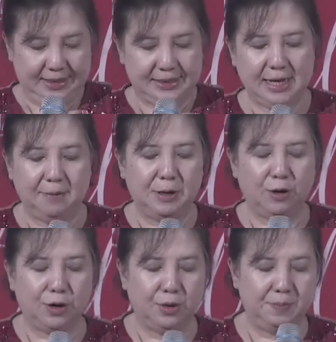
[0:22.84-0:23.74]
Saya
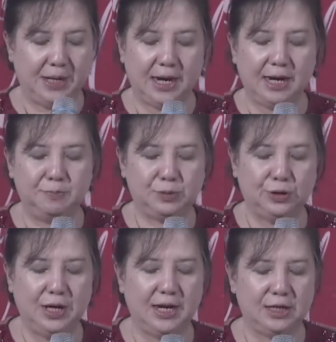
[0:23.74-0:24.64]
berharap,
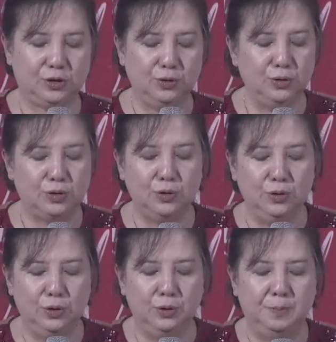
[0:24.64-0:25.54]
saudara
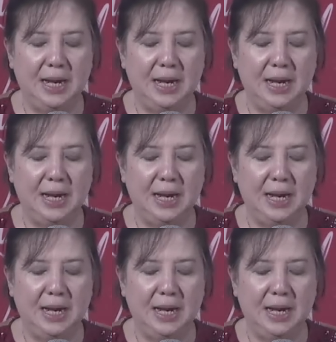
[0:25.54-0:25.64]
sungguh-sungguh